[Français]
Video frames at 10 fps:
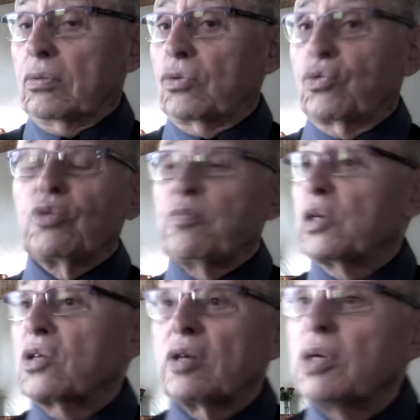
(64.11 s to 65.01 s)
toute
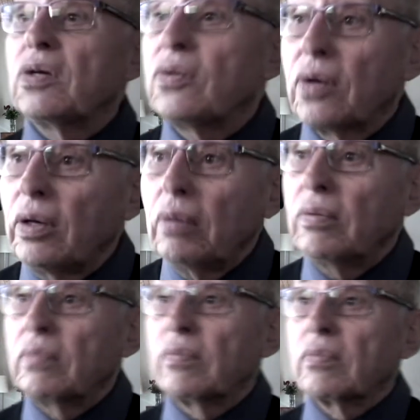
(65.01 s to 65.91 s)
possibilité,
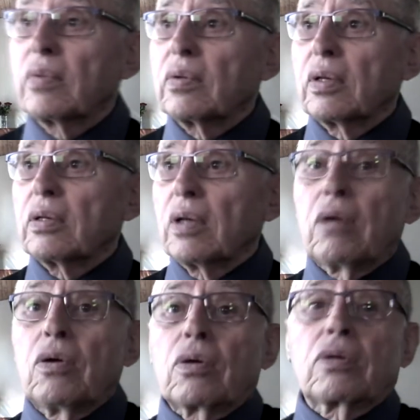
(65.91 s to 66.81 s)

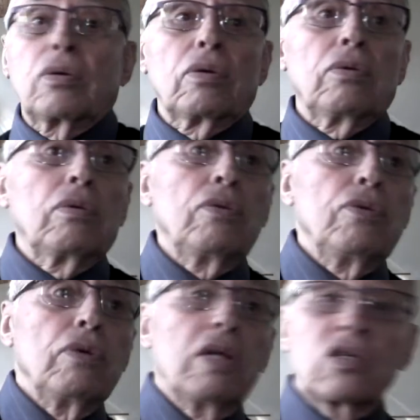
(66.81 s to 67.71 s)
alors que
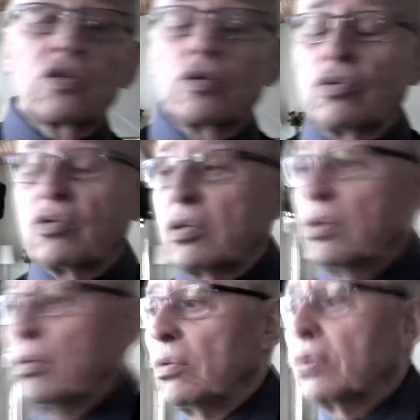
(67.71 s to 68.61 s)
nulle
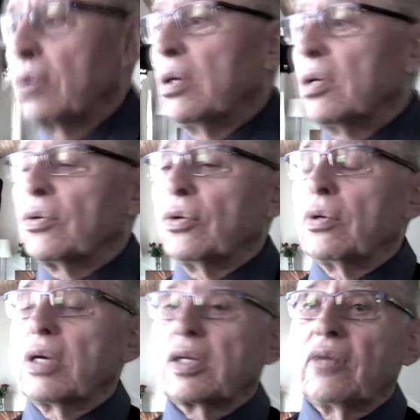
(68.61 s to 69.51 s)
institution,
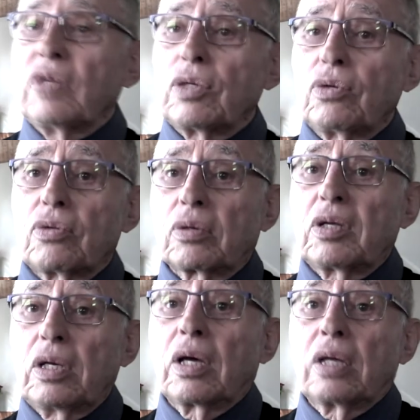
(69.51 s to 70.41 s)
nul individu sur
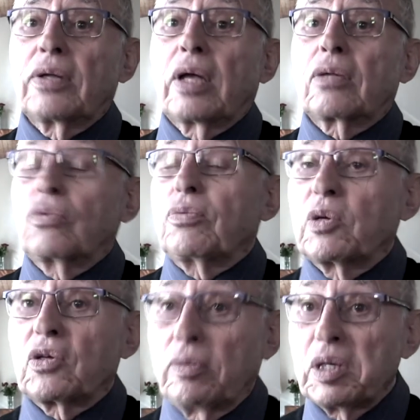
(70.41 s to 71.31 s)
Terre n'a toute
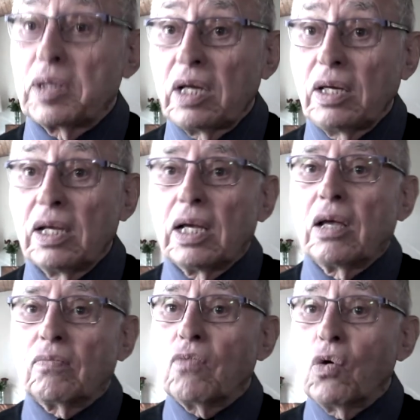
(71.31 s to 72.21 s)
possibilité,
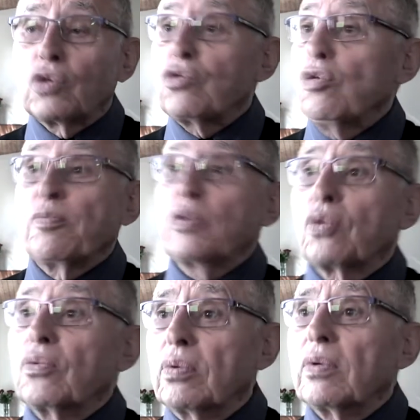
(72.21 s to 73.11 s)
mon Dieu peut tout.